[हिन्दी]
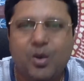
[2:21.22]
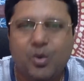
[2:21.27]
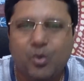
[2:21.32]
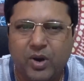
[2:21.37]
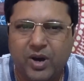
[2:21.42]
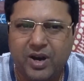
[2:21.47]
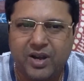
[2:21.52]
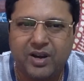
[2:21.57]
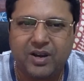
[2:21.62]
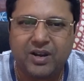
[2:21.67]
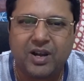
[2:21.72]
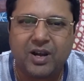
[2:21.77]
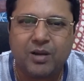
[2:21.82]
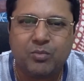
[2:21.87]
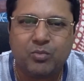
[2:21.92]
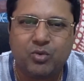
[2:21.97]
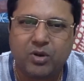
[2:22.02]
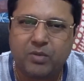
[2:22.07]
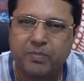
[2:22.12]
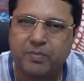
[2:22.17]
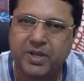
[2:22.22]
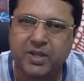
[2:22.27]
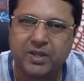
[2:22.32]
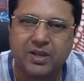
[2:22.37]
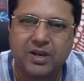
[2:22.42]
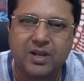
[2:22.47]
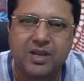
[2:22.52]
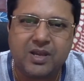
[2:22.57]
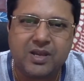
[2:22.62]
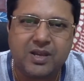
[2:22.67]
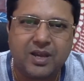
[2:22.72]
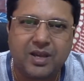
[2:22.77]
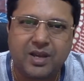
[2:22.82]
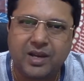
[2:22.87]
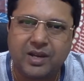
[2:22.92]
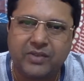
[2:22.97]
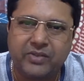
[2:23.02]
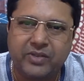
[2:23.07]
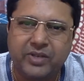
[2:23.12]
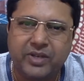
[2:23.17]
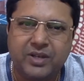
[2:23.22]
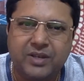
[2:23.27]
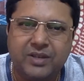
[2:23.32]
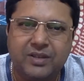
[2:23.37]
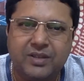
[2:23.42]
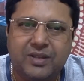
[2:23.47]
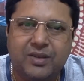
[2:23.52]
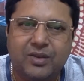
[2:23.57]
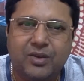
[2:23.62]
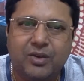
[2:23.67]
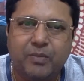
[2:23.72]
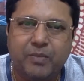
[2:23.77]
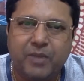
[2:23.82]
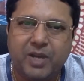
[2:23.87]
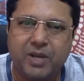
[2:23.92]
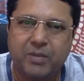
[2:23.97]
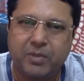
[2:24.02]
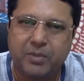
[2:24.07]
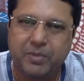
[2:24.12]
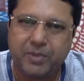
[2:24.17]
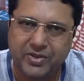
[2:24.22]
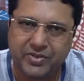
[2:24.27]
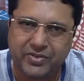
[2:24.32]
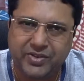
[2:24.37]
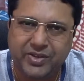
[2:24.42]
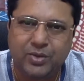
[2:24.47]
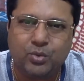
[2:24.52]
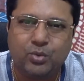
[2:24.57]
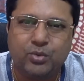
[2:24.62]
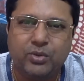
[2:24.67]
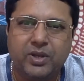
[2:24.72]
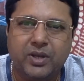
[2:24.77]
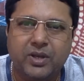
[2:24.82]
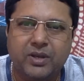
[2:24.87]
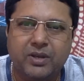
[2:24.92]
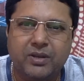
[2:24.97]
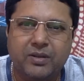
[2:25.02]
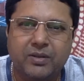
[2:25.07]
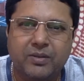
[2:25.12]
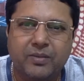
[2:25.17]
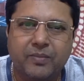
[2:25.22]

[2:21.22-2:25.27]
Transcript: वो हर काम को अपने दिल की गहराई से करती है और प्यार में भी ऐसा ही होता है